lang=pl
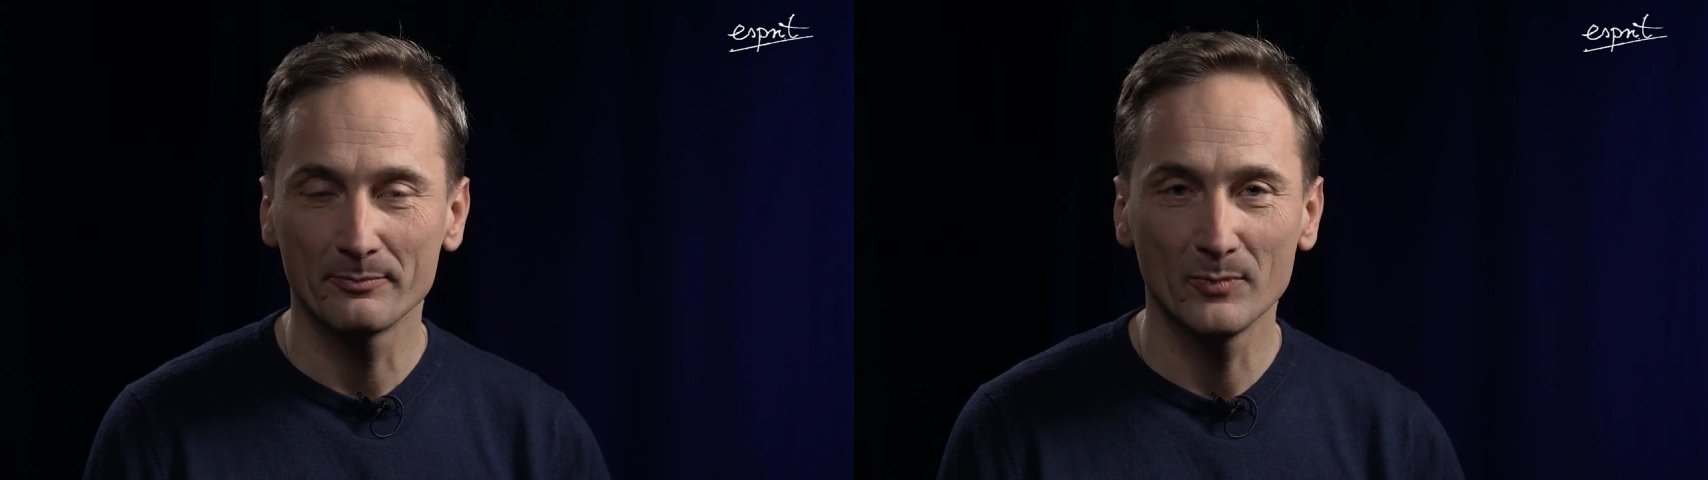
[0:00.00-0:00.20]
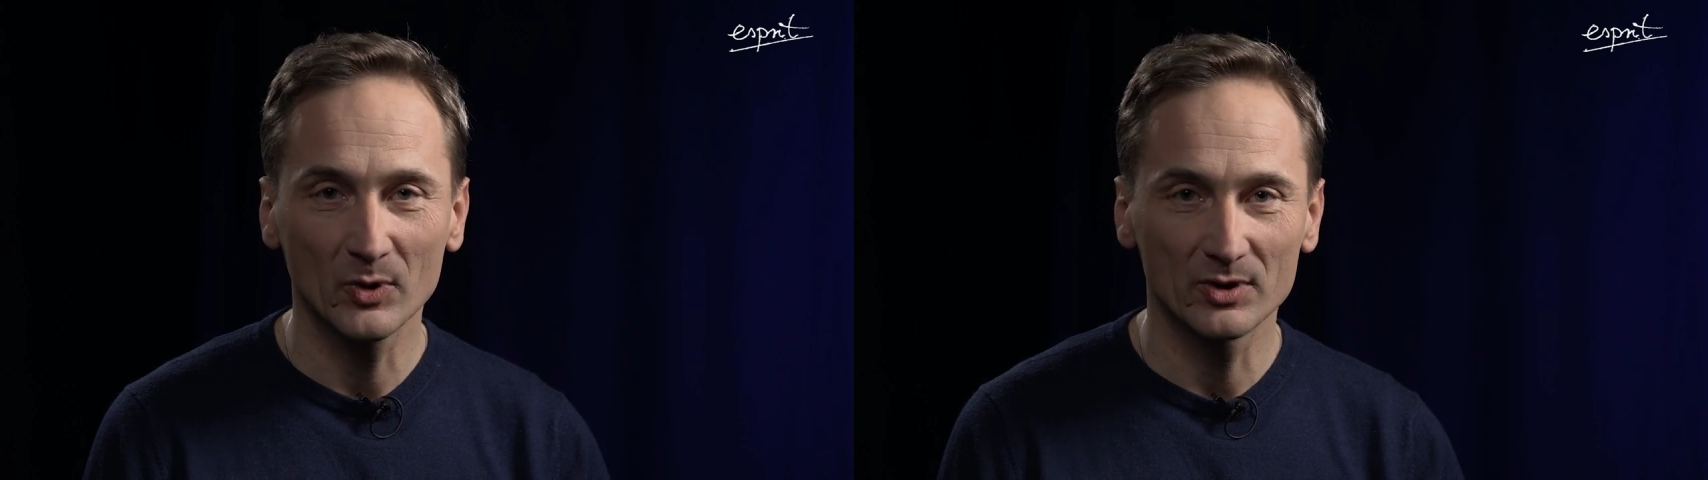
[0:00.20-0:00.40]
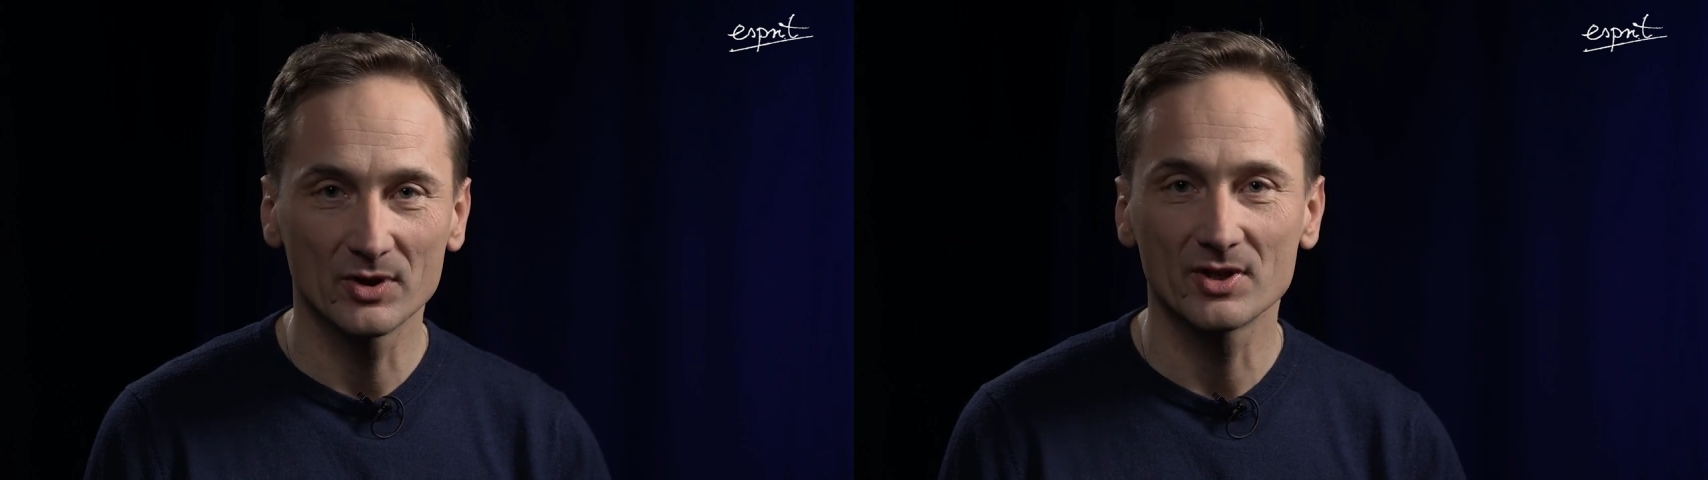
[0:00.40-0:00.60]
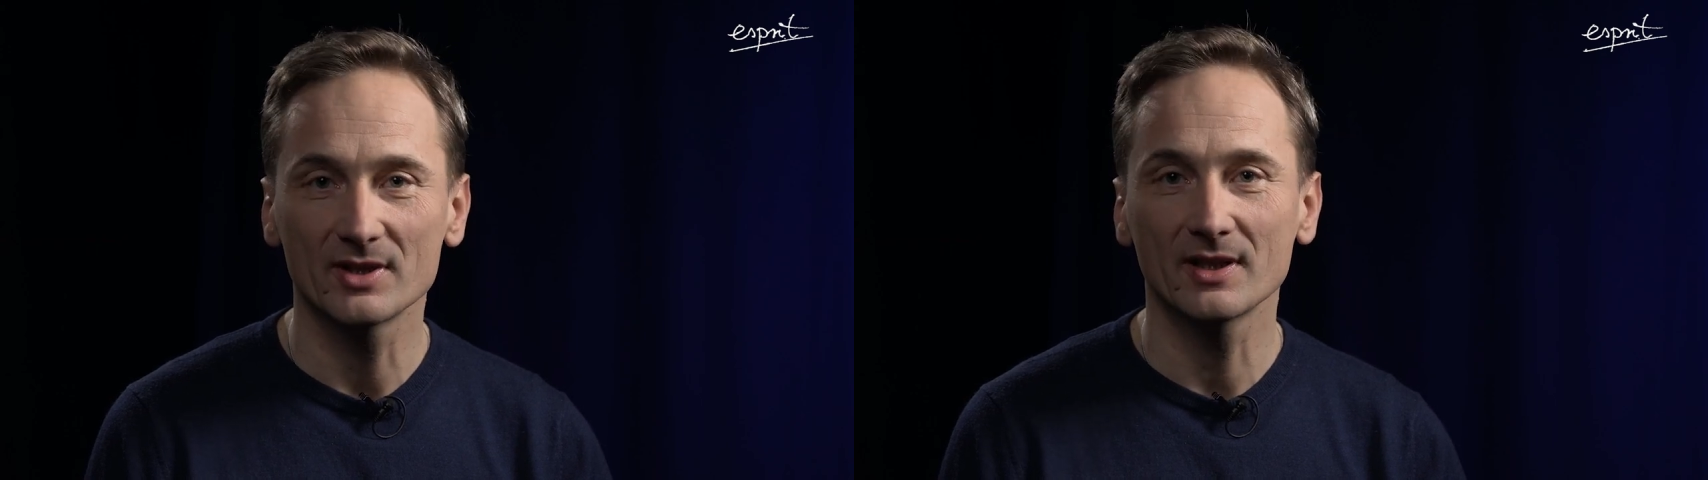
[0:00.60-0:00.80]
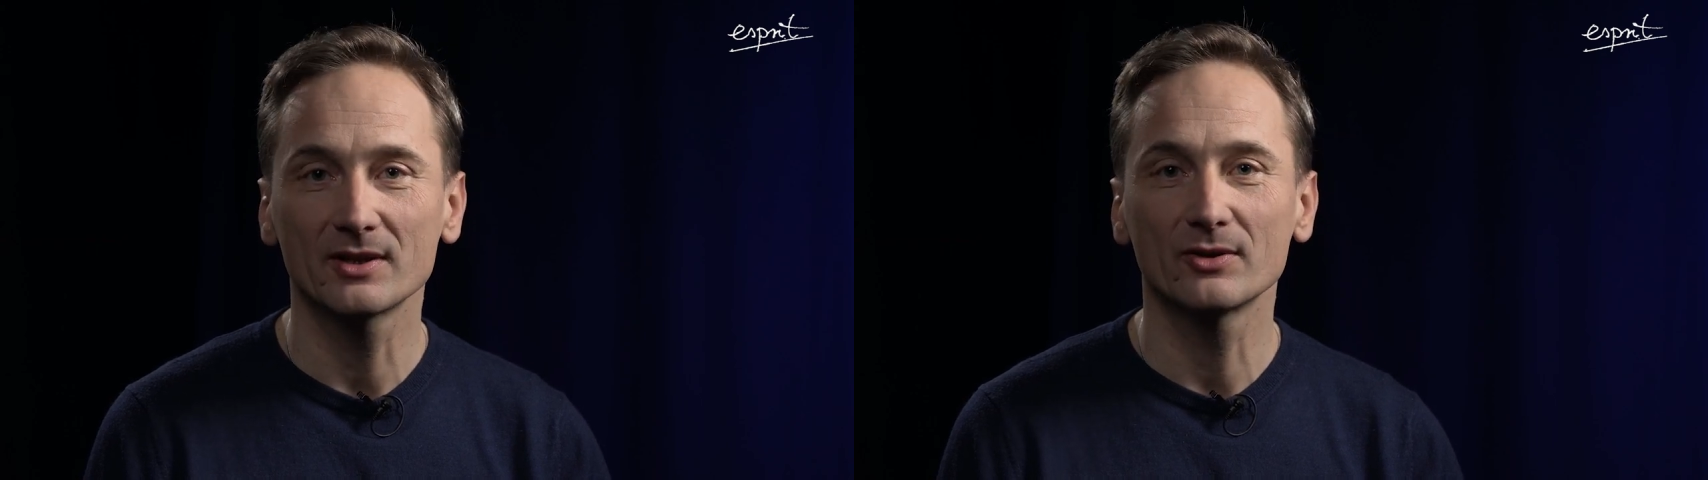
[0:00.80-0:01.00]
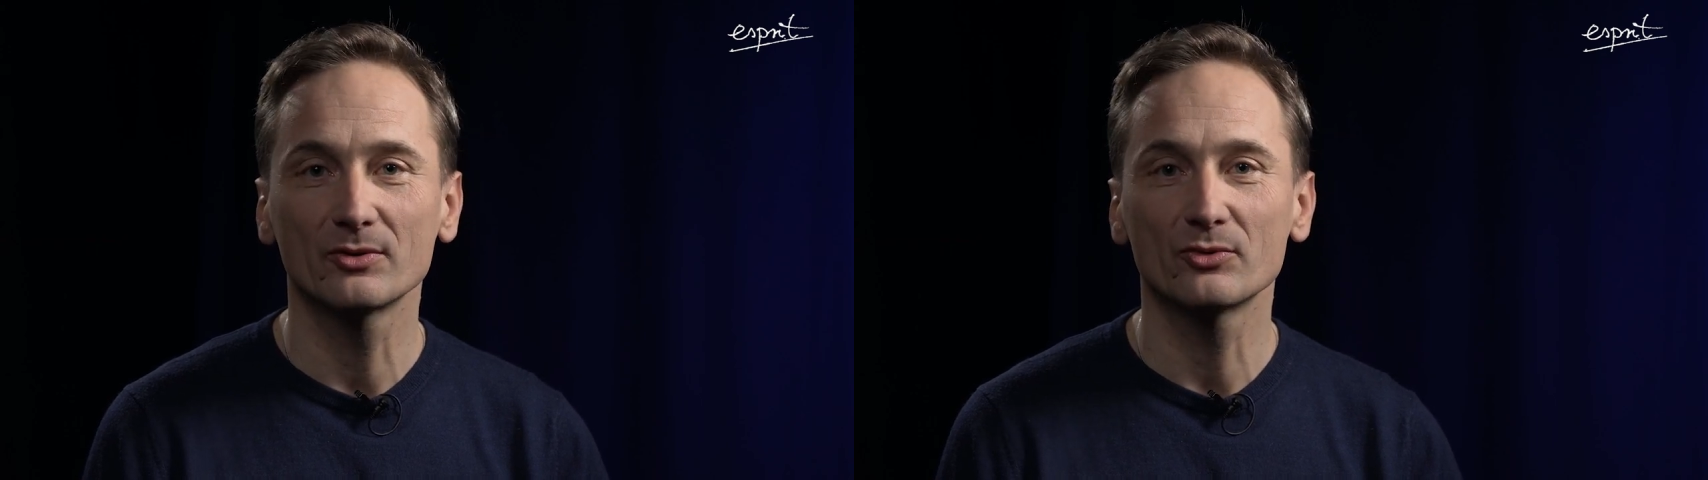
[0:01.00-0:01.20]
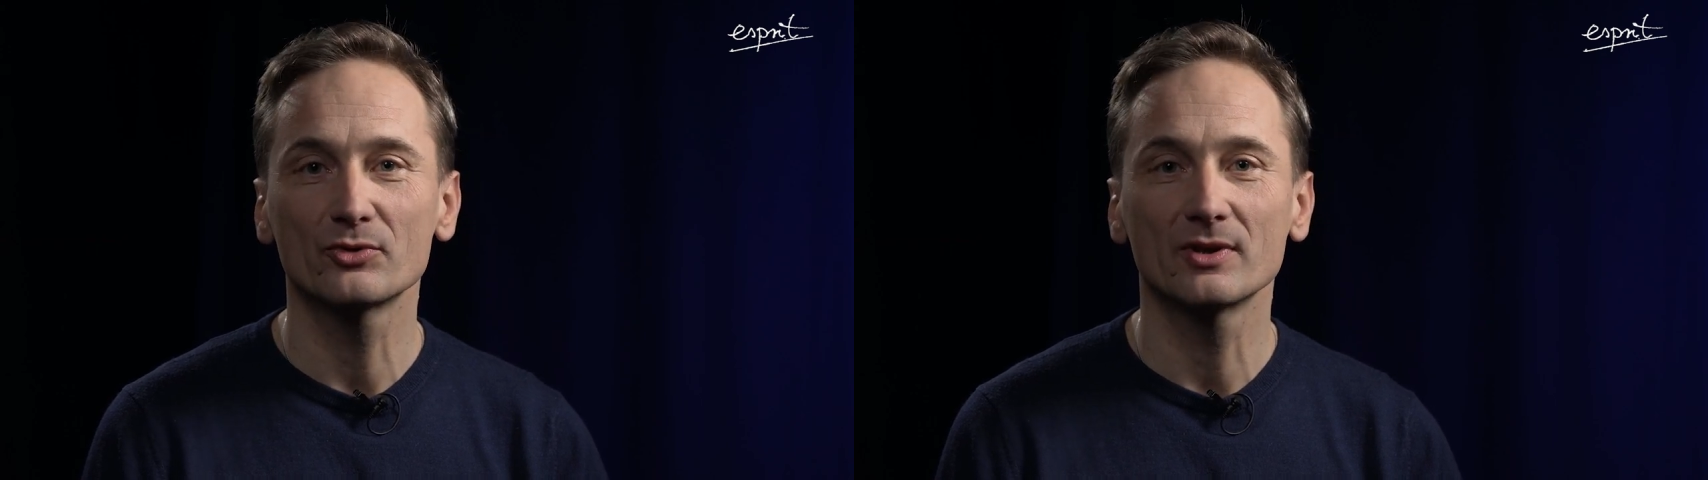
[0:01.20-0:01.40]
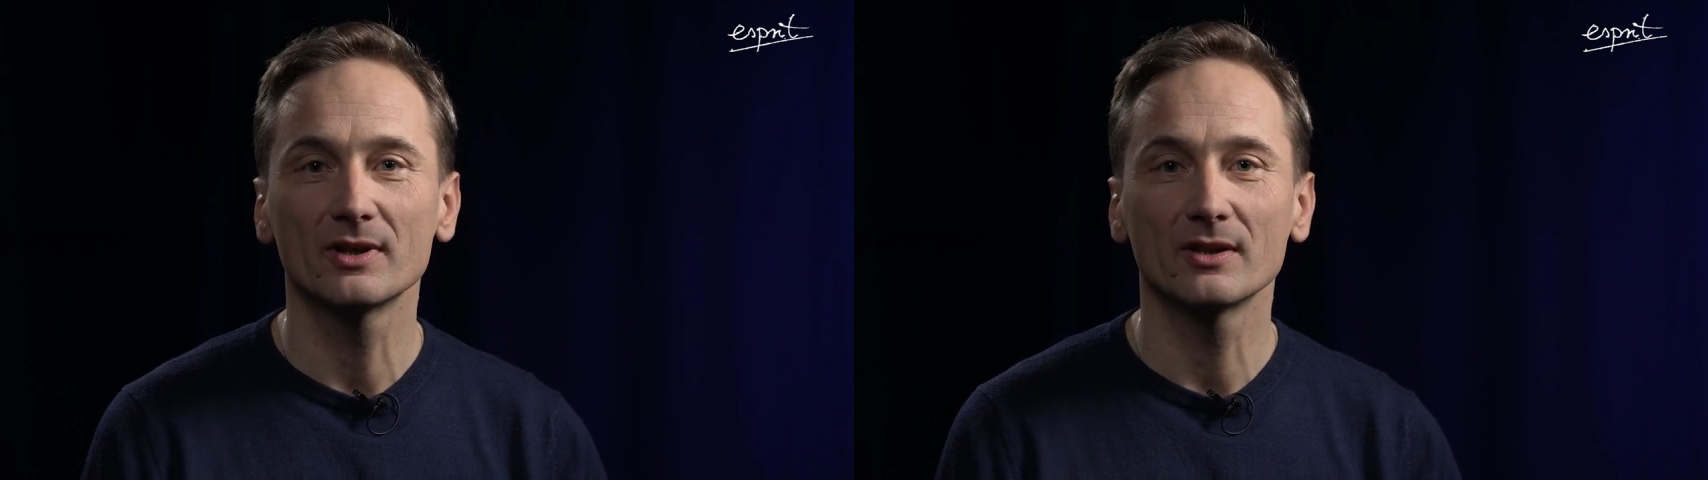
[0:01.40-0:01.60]
modlić się za tych,
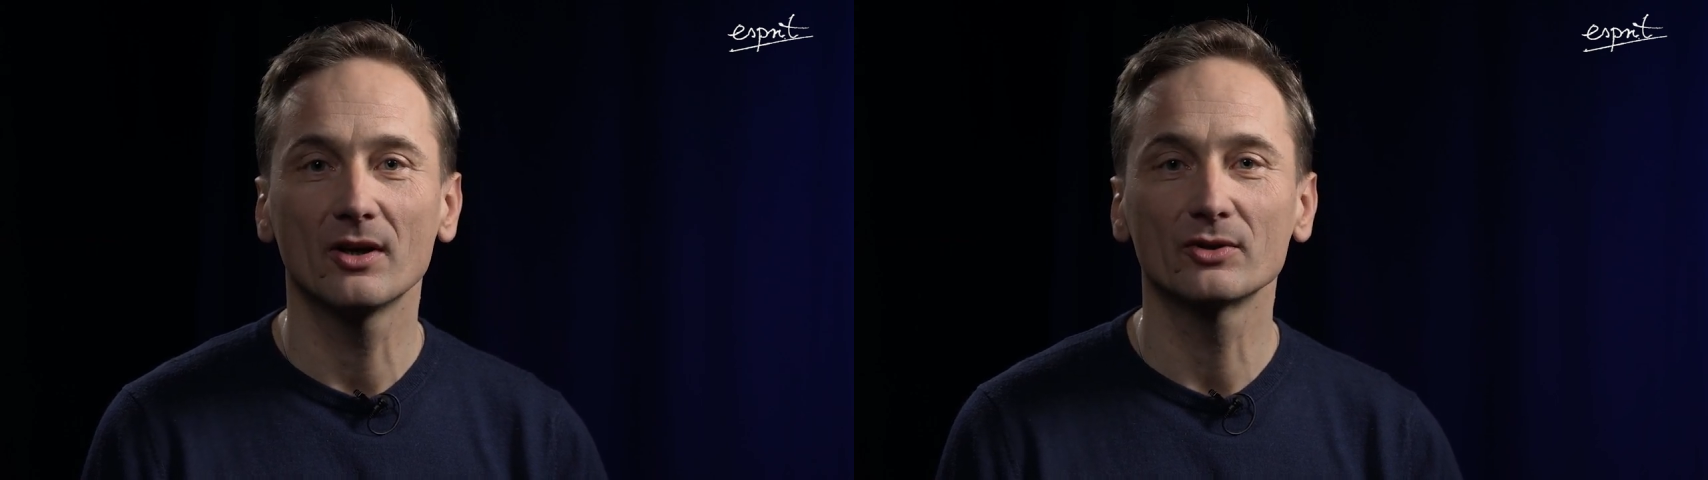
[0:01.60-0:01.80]
którzy